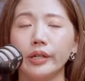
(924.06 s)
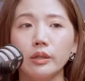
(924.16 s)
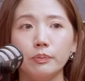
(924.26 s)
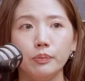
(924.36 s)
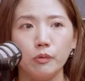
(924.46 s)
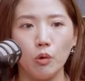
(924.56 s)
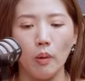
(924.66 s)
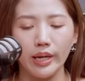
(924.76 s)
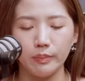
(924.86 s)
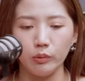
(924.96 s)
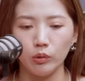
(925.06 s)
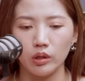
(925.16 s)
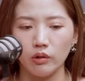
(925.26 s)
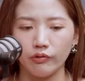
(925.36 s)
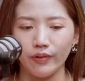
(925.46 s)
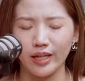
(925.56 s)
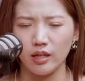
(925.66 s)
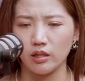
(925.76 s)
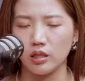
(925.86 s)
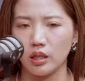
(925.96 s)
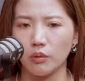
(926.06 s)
一个国外的布洛克，我非常喜